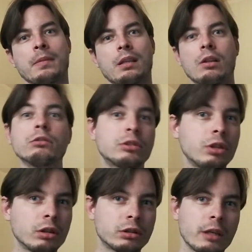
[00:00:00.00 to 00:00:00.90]
non
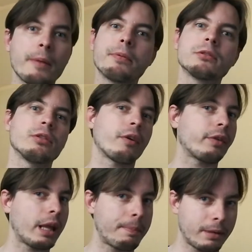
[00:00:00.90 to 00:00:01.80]
so se vi posso far
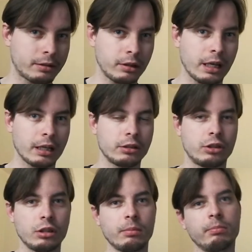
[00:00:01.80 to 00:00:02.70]
vedere i
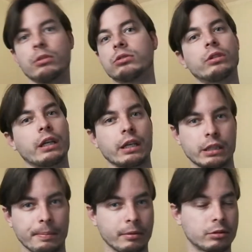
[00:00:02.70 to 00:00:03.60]
personaggi, non so neanche
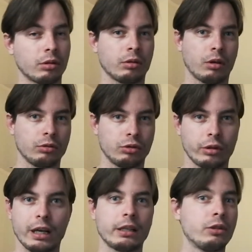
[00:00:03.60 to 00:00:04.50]
se potrò
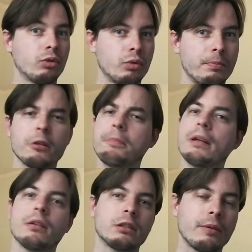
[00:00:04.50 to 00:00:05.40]
giocarli subito,
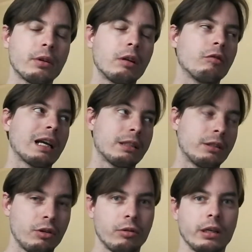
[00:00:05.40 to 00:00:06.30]
però se avrò
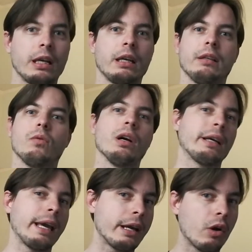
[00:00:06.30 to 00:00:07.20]
l'occasione,
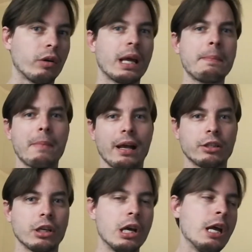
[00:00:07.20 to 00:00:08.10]
qualche icona,
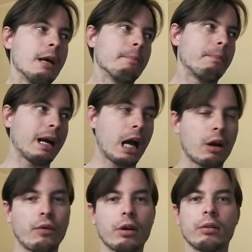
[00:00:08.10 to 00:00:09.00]
immagine,
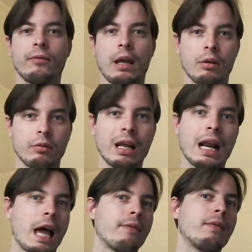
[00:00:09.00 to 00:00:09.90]
magari farò una
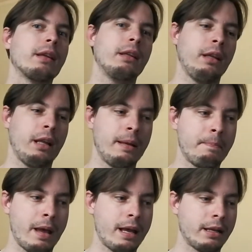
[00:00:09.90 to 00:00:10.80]
live in
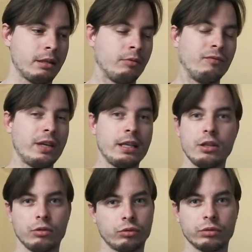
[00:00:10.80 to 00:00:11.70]
merito, un
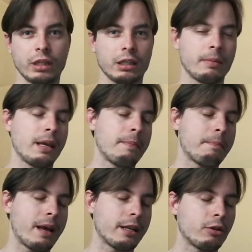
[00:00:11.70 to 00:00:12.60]
video, scusatemi, in
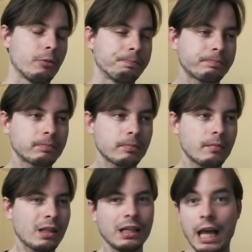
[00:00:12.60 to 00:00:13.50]
merito.
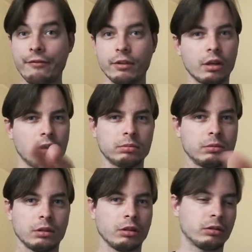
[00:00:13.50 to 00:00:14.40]
Live no,
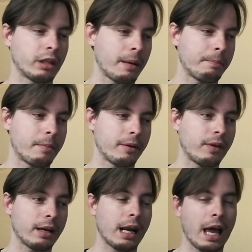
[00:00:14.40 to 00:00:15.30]
non ho tempo per
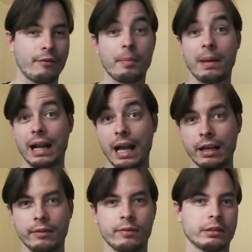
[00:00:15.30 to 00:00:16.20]
fare live,
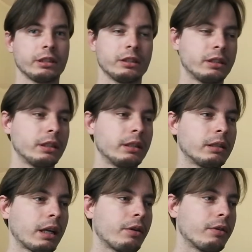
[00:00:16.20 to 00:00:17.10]
magari facessi
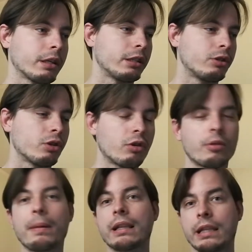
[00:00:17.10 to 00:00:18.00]
tre ore di gioco,
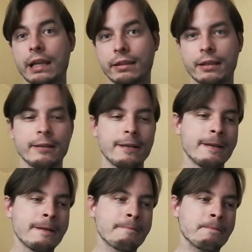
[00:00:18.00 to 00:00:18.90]
ma niente.
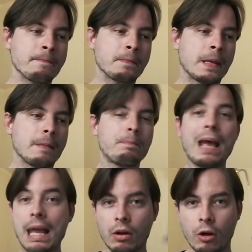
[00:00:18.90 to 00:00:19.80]

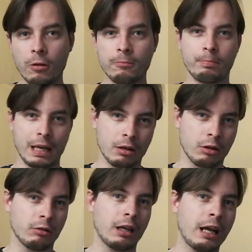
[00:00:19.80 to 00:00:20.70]
Però,
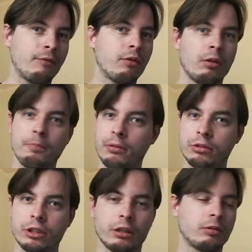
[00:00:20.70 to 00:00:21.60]
però avrò un
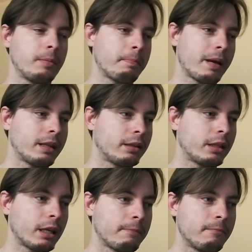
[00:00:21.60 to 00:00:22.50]
progetto in
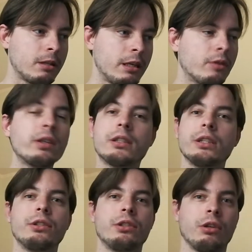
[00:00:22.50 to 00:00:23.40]
mente. In
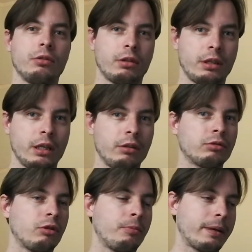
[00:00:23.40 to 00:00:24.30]
questi giorni ho
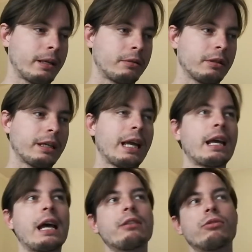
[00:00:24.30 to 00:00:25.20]
scoperto che
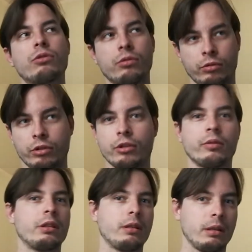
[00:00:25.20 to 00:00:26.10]
a giugno,
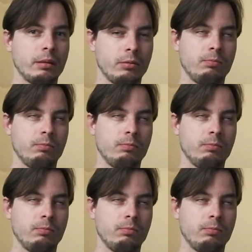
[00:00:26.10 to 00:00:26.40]
quindi, eh,